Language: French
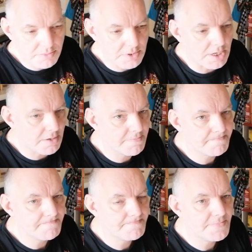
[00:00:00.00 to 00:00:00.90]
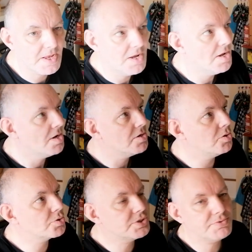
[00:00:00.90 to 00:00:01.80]
Voilà.
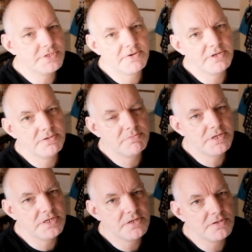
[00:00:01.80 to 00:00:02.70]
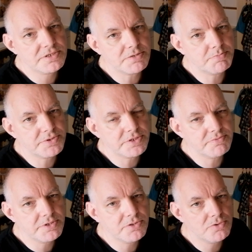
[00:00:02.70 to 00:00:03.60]
Donc si vous avez aimé euh, cette
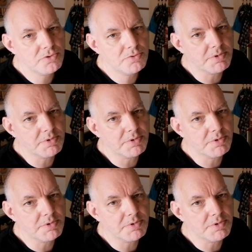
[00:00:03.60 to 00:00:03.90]
petite vidéo,